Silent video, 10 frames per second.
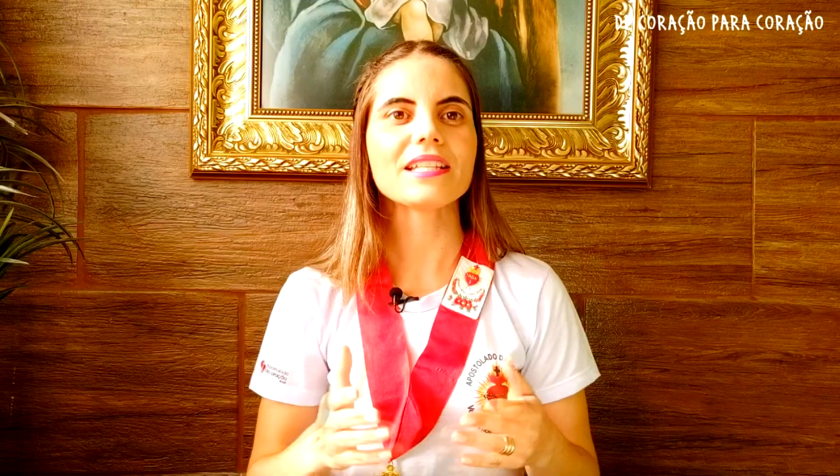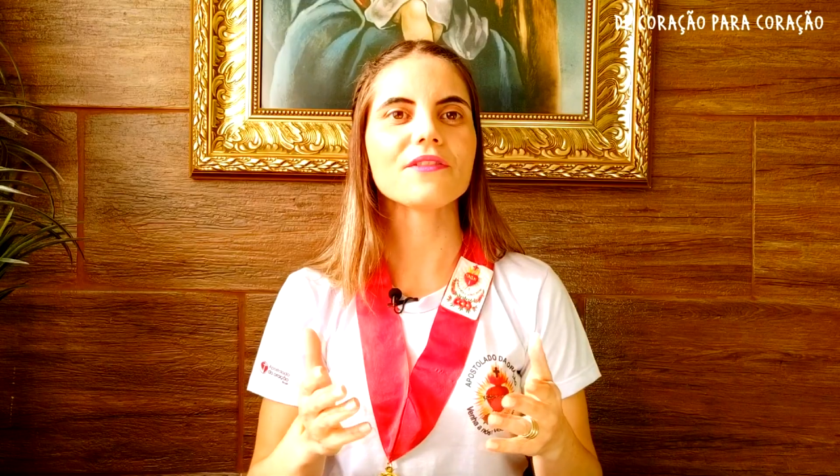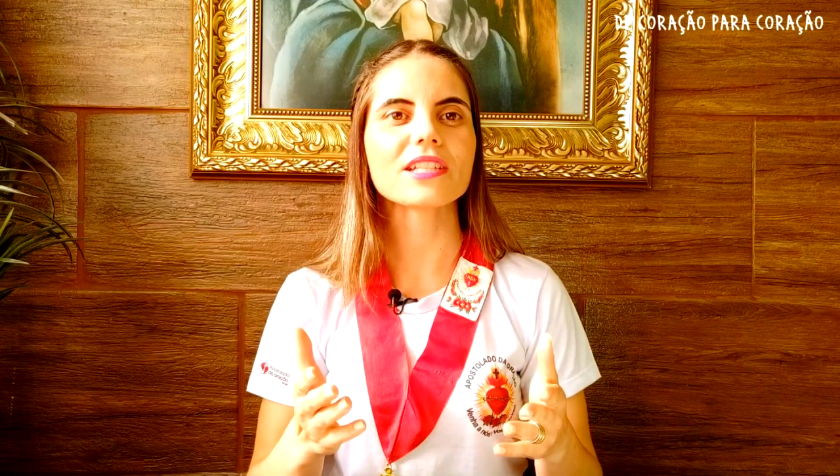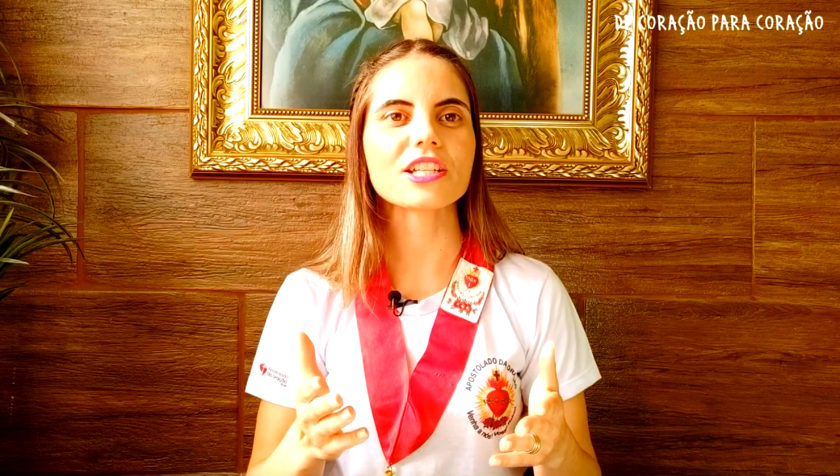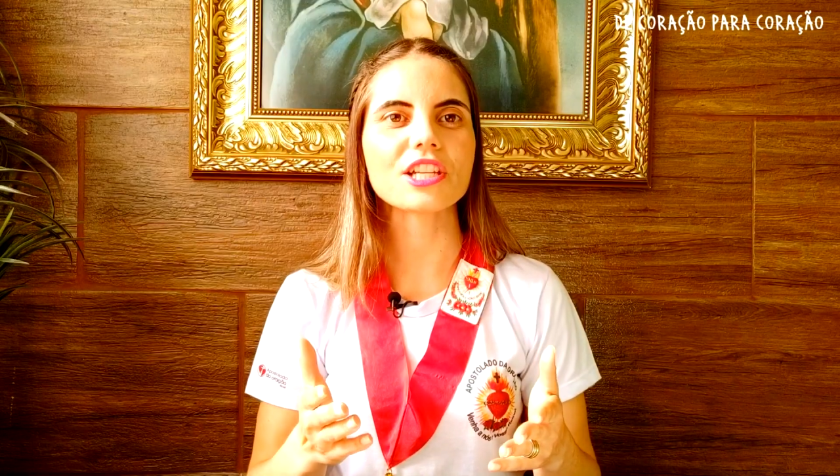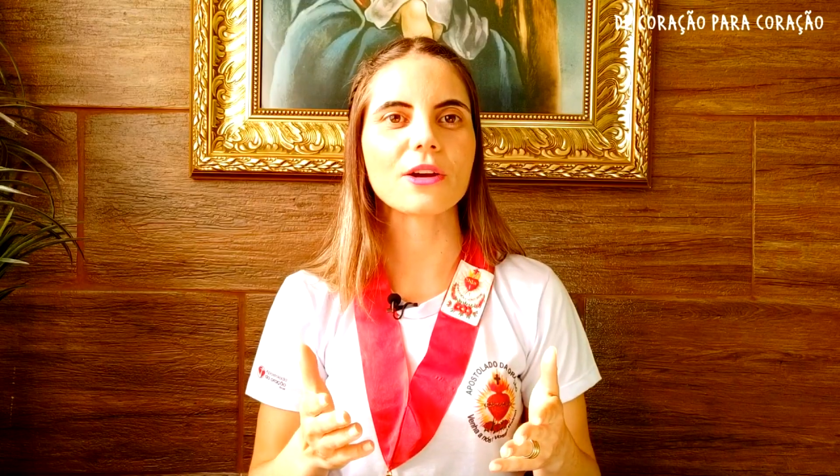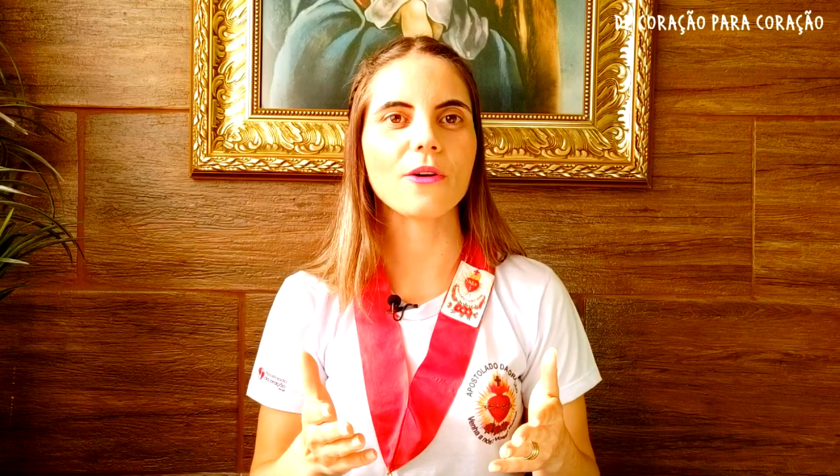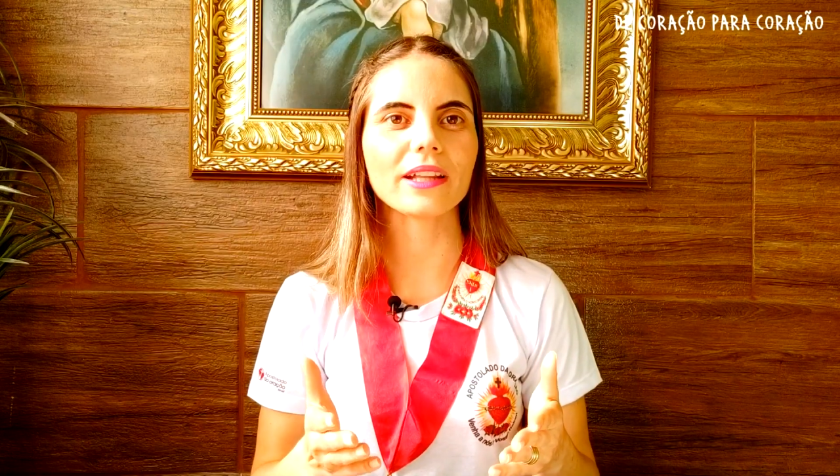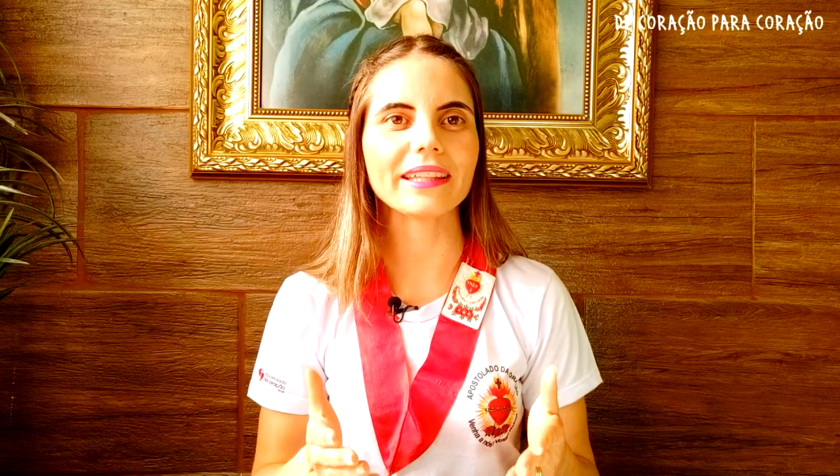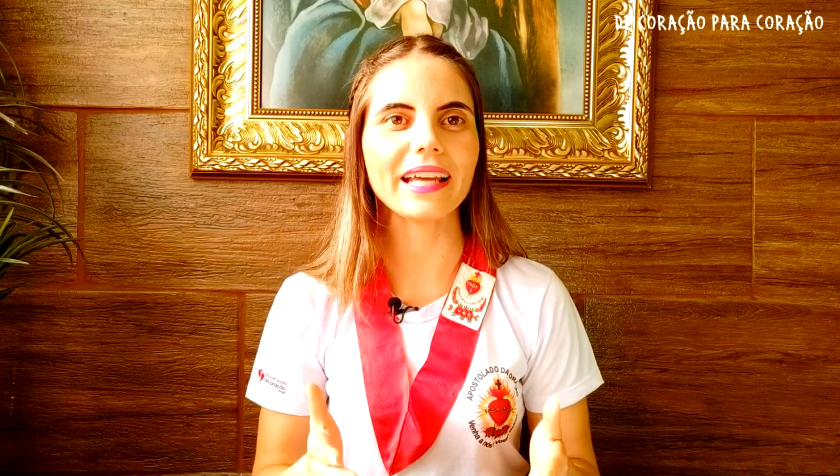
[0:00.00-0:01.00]
Se você
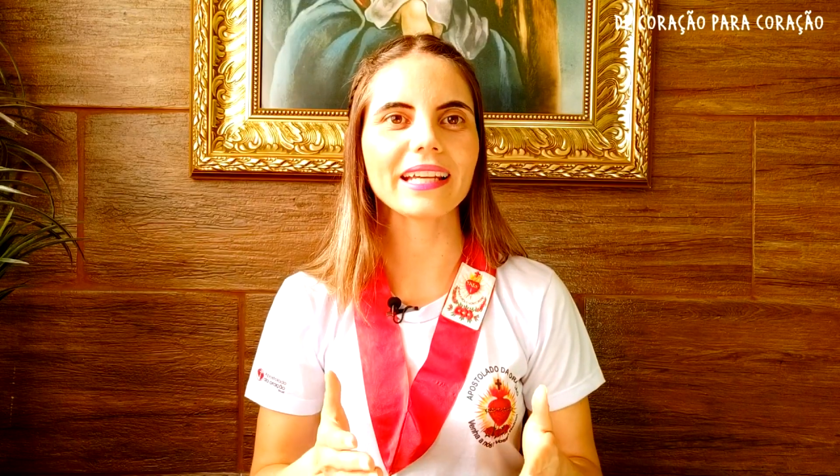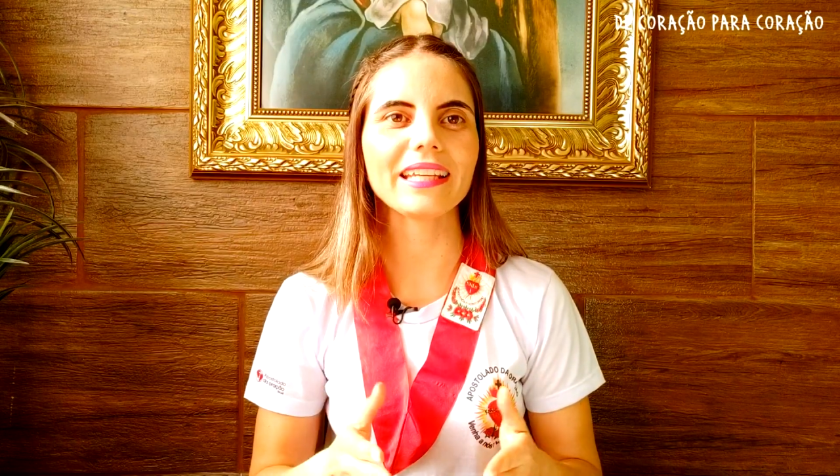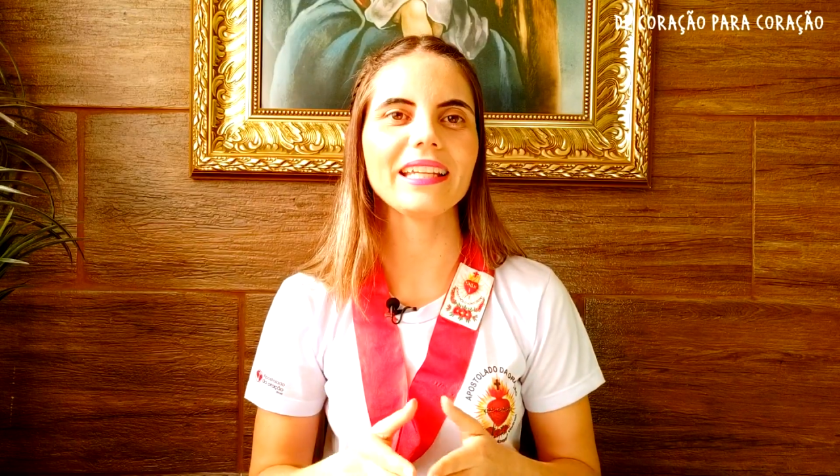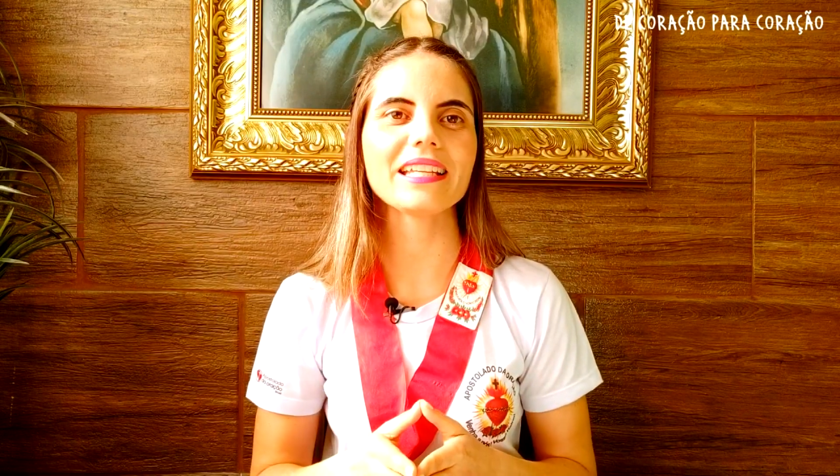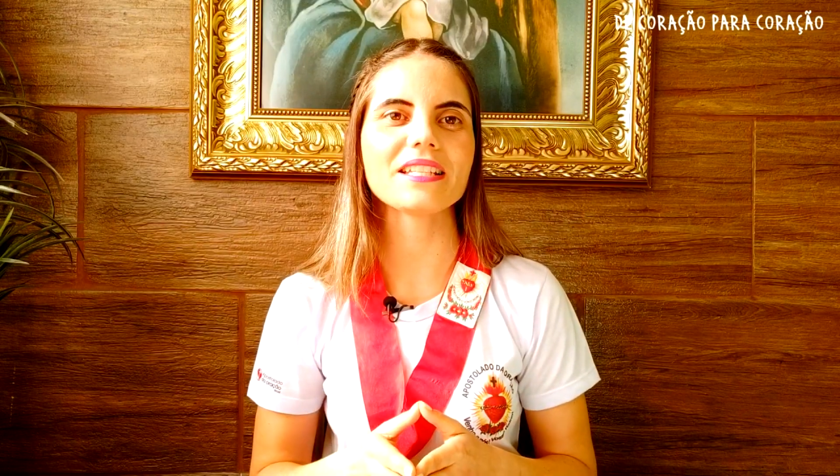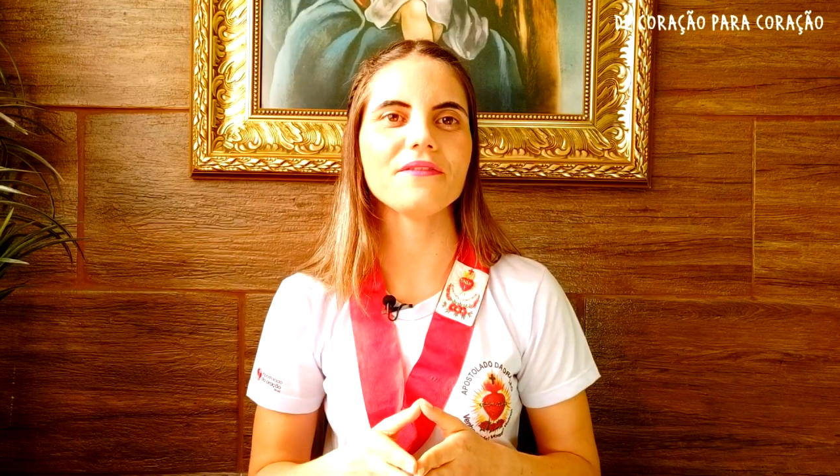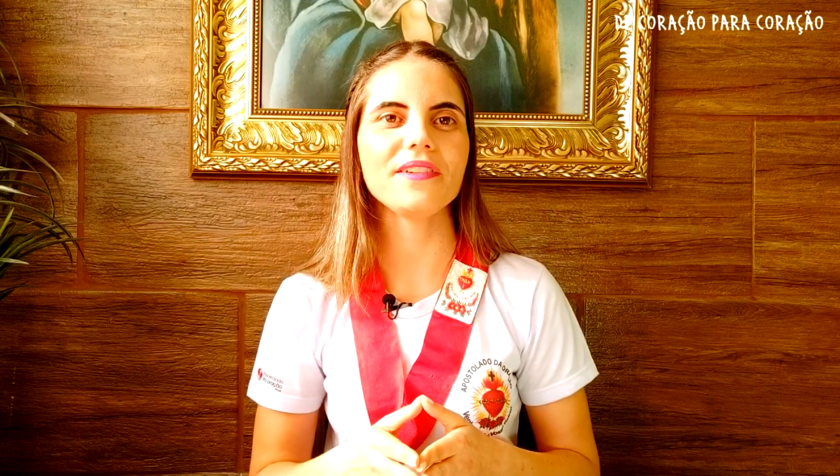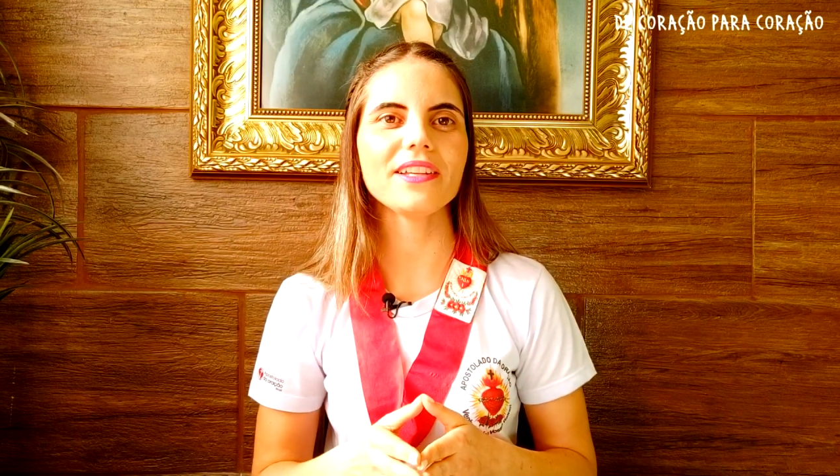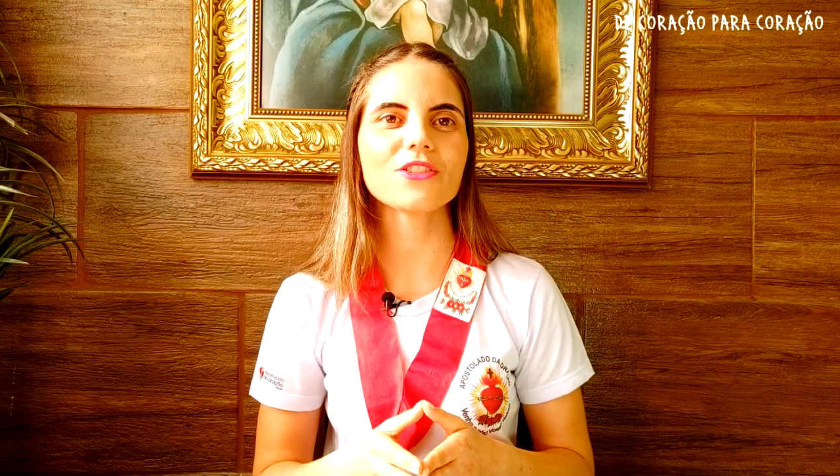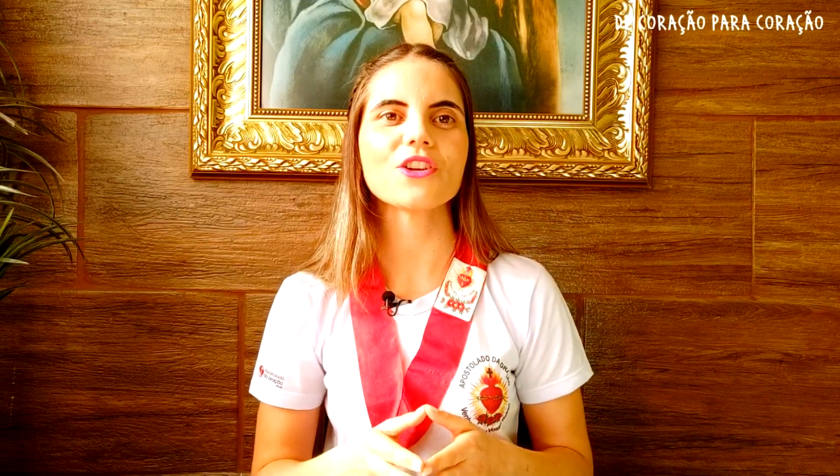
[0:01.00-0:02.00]
chegou até aqui nesse
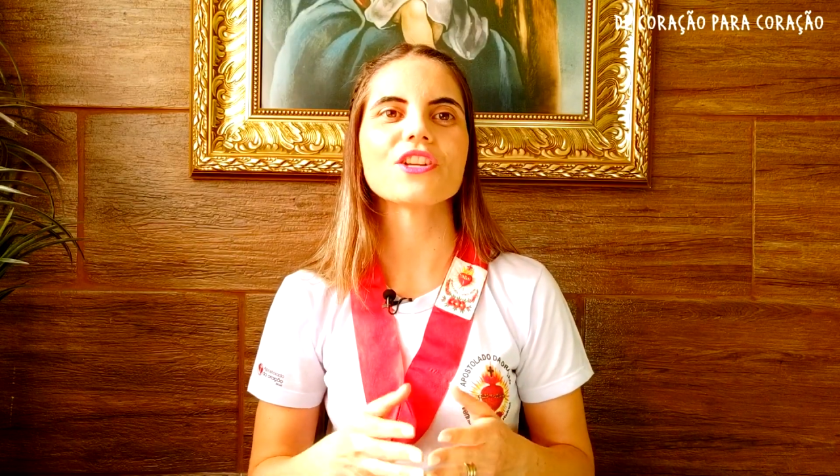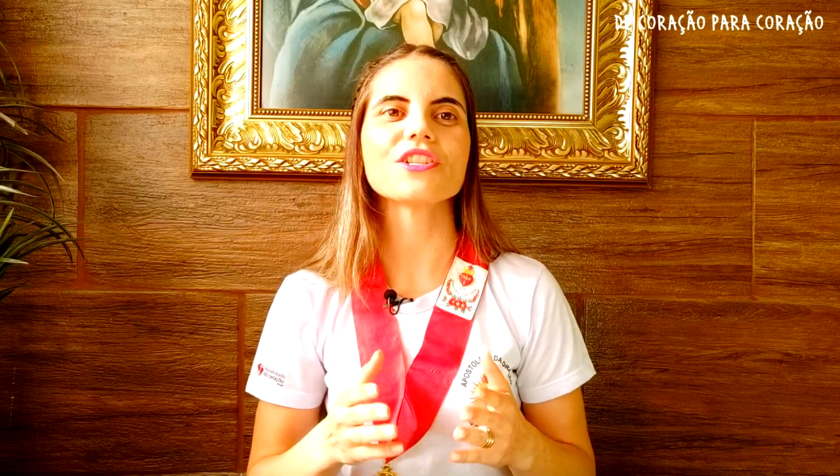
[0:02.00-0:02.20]
vídeo,